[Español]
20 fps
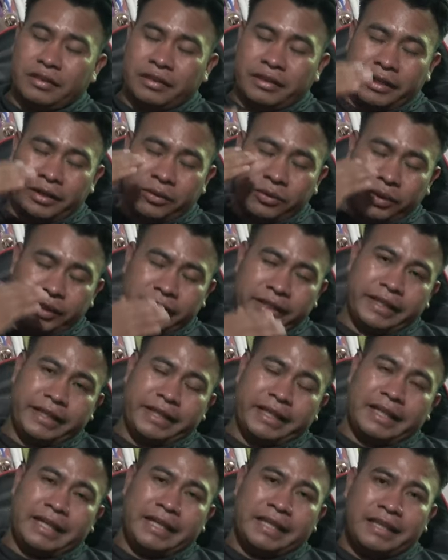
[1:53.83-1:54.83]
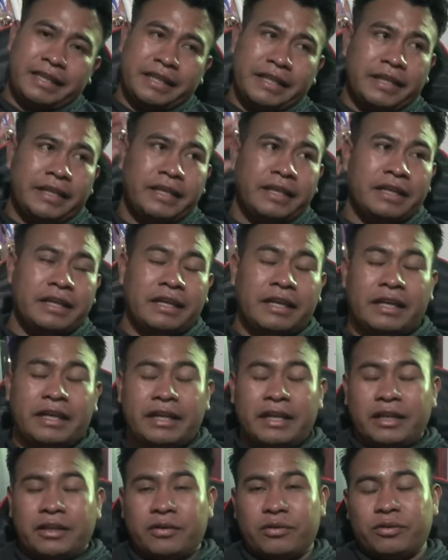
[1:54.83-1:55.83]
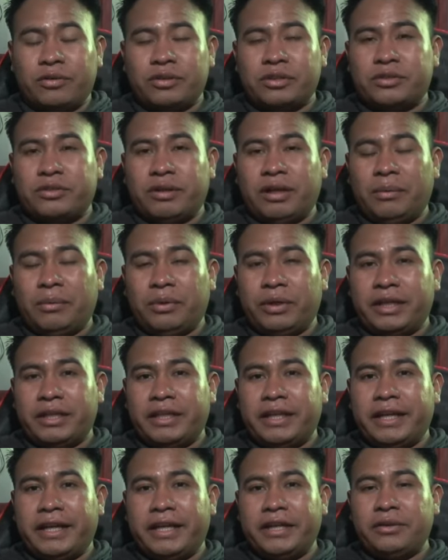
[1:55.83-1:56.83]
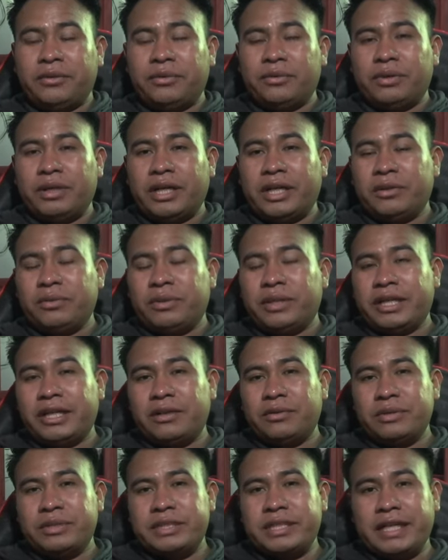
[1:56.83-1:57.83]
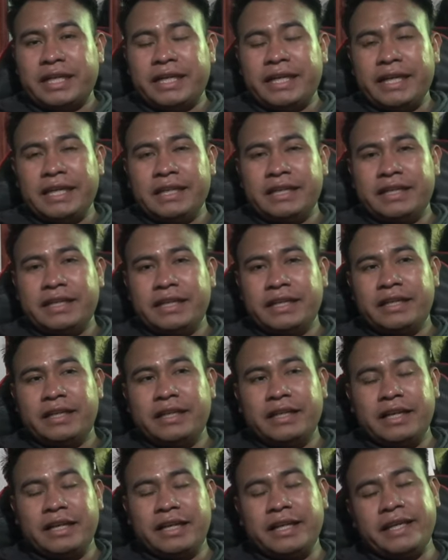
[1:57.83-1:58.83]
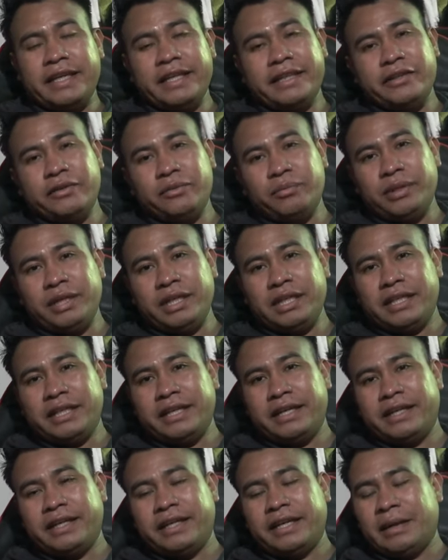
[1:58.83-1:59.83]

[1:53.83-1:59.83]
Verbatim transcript: de hoy en adelante con nuestro labor a diario, ayudar a nuestra gente, a la gente humilde,